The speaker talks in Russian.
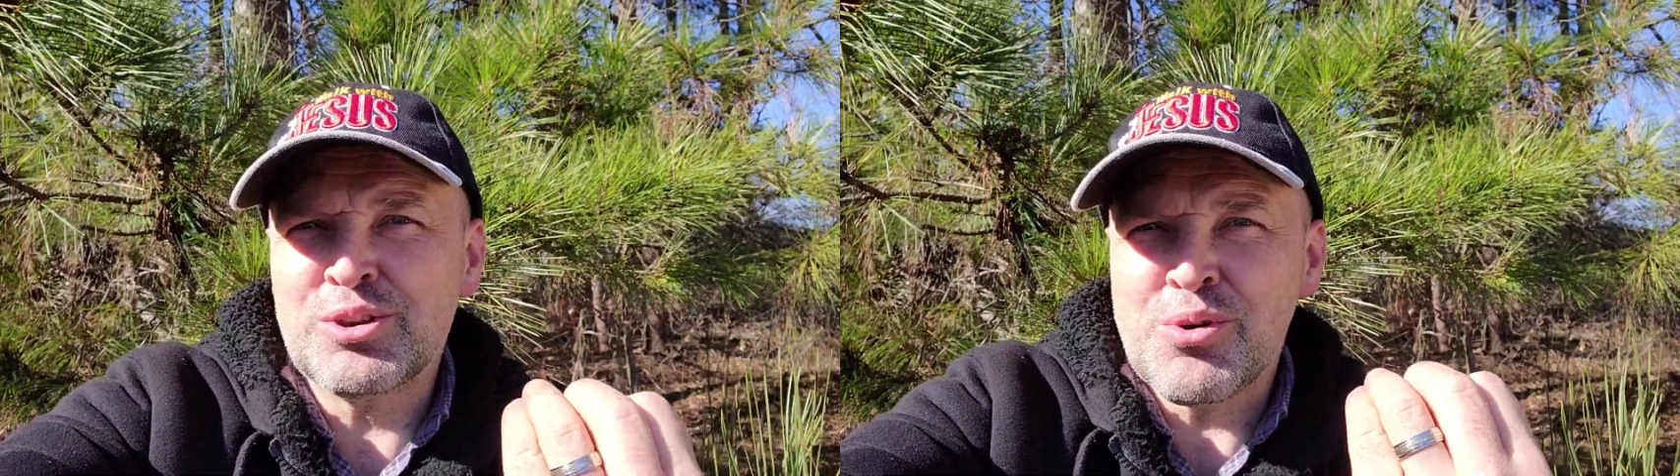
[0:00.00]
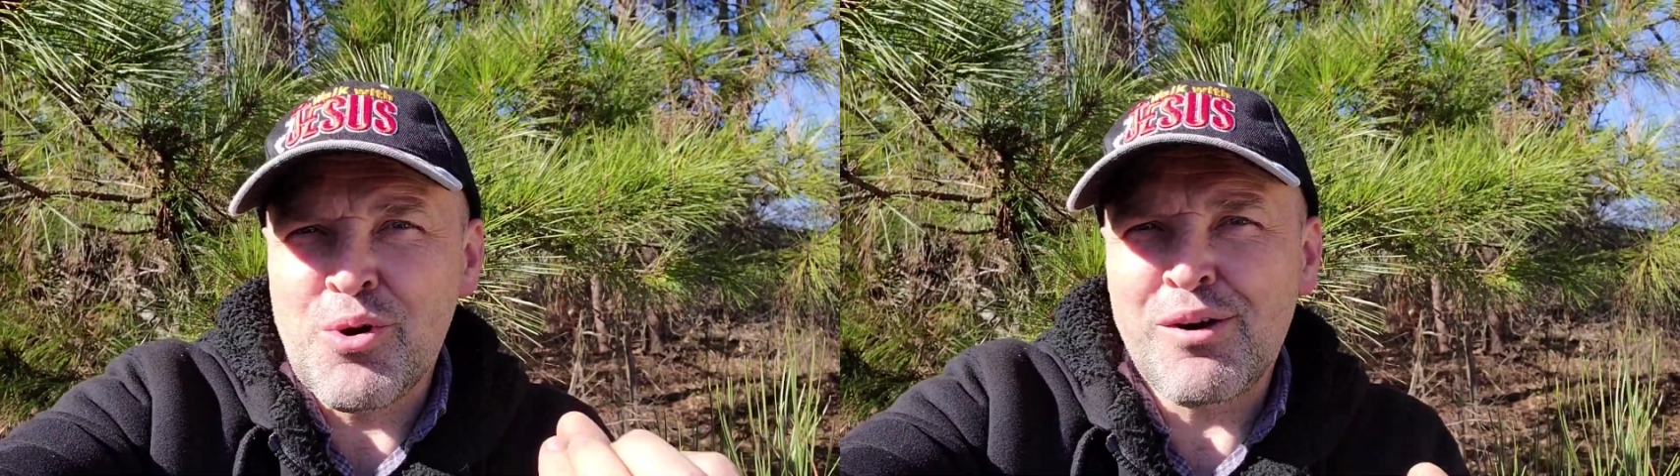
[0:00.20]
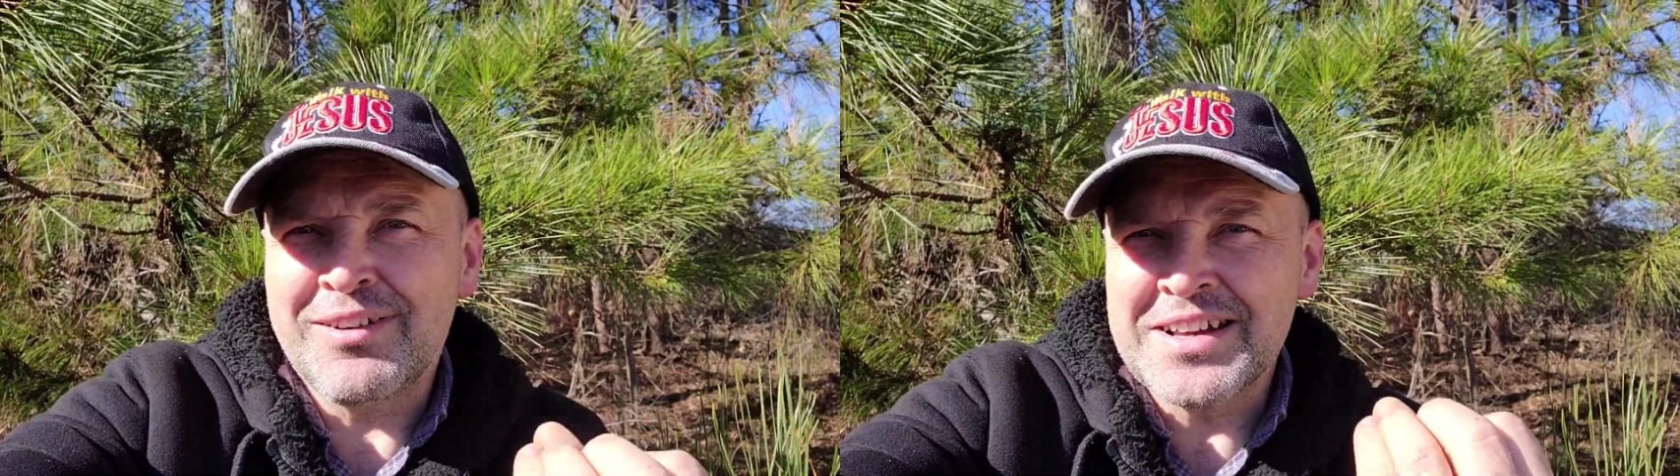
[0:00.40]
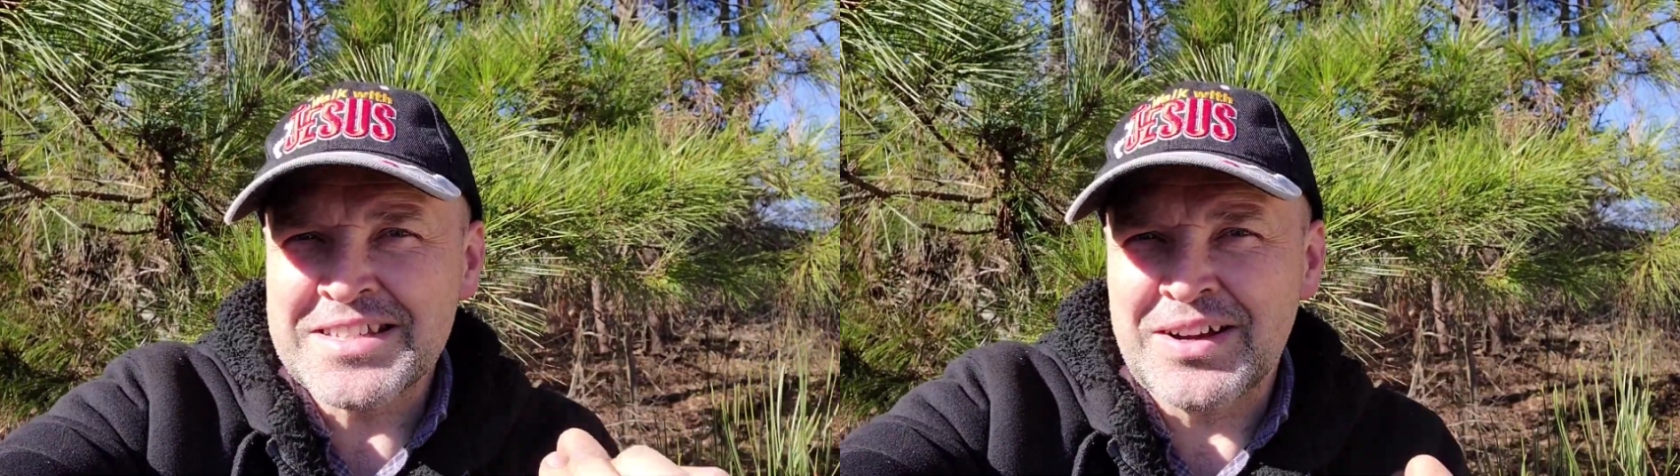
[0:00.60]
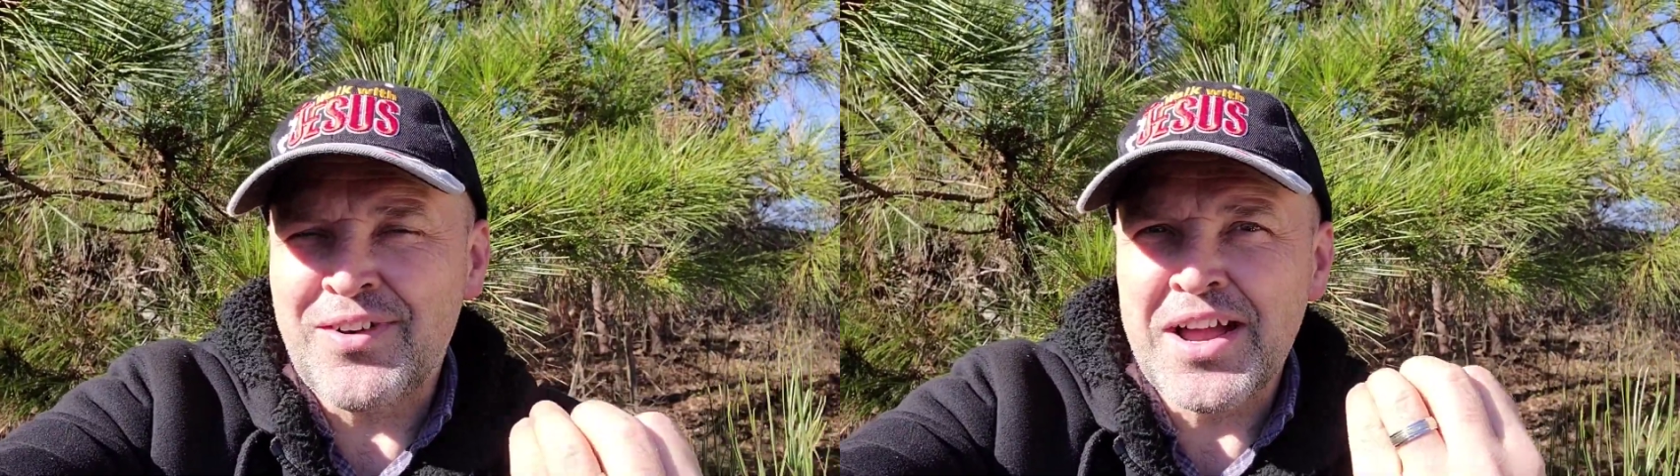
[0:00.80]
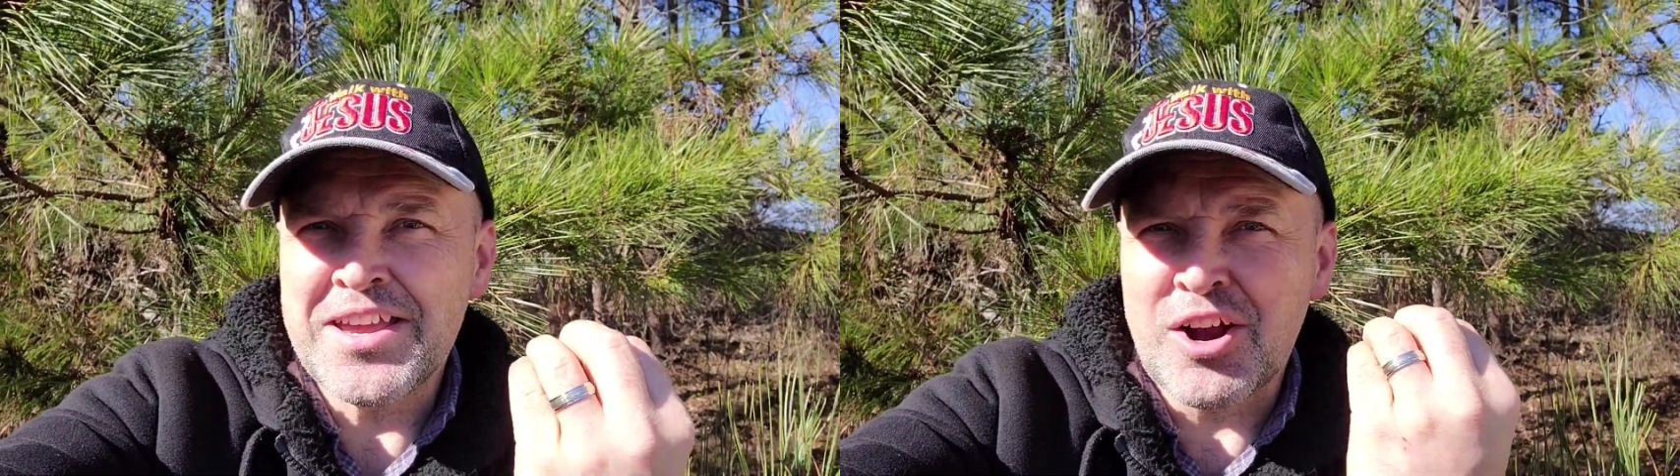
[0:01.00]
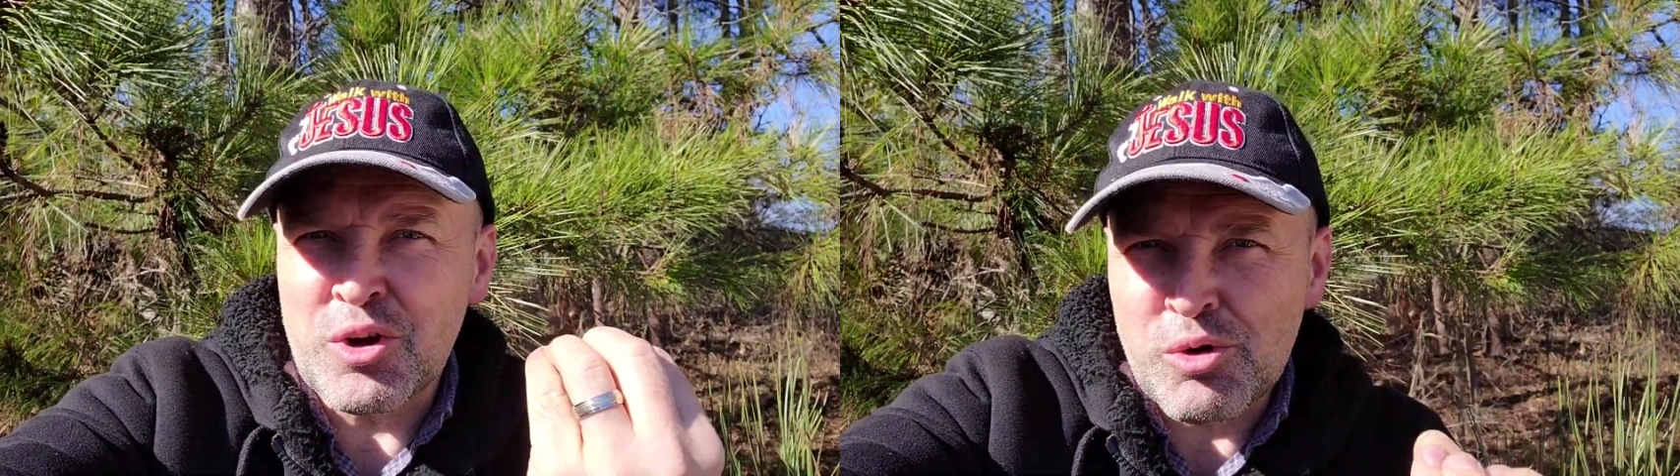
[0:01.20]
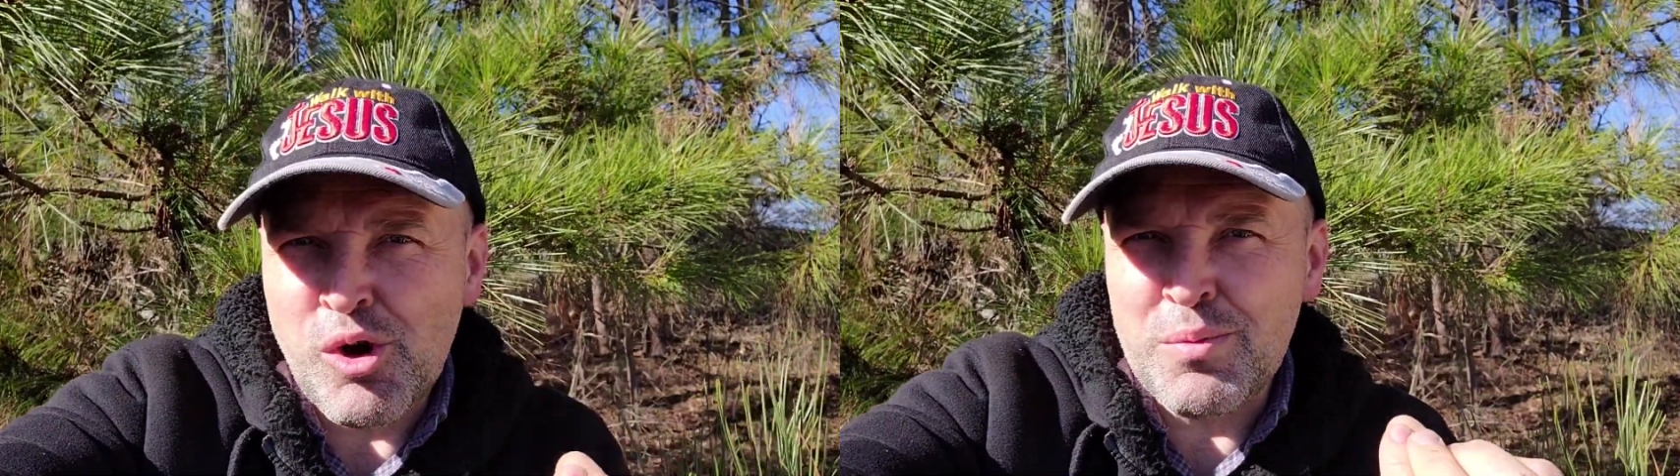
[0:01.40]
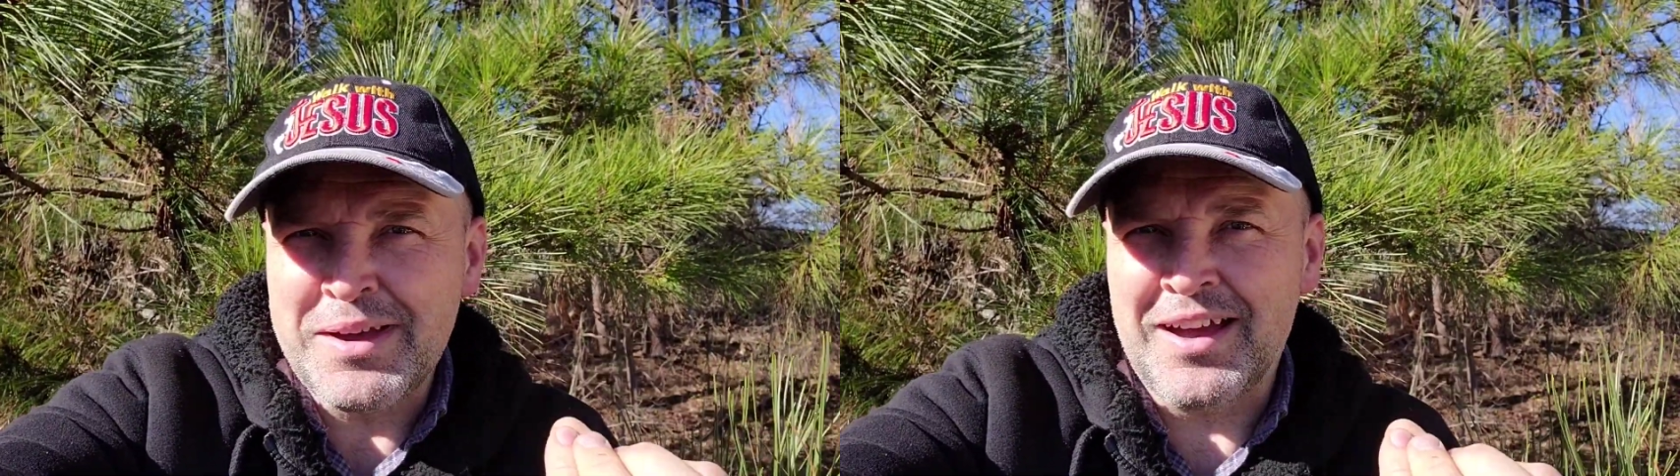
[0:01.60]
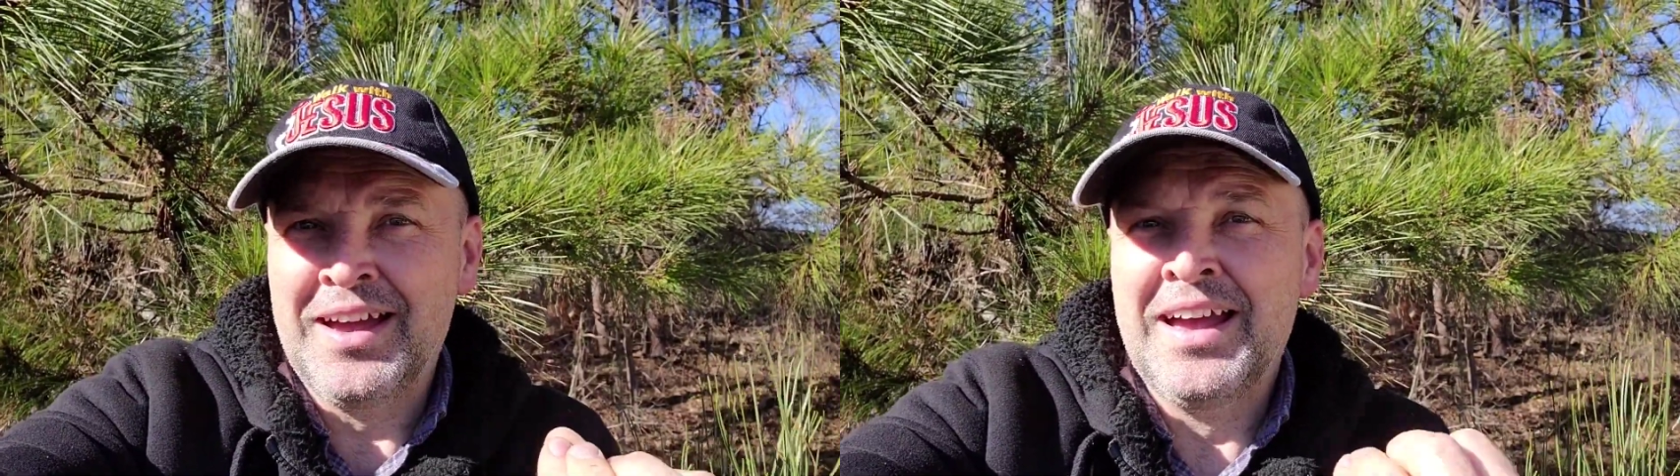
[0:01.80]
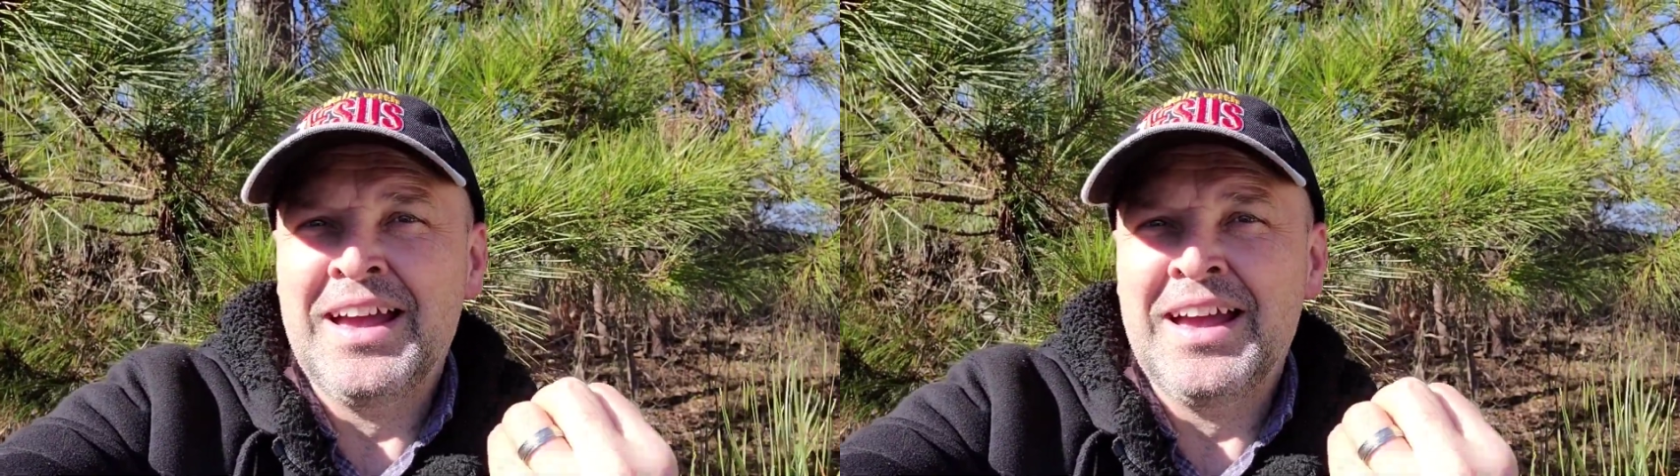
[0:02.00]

другого основания, кроме